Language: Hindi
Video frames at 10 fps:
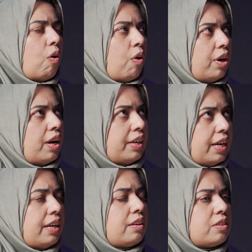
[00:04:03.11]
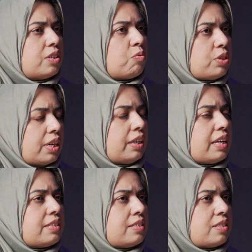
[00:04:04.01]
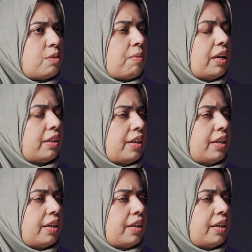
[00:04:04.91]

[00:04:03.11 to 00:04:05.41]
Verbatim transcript: और अगेन जब वो सन ग्लासेस इस्तेमाल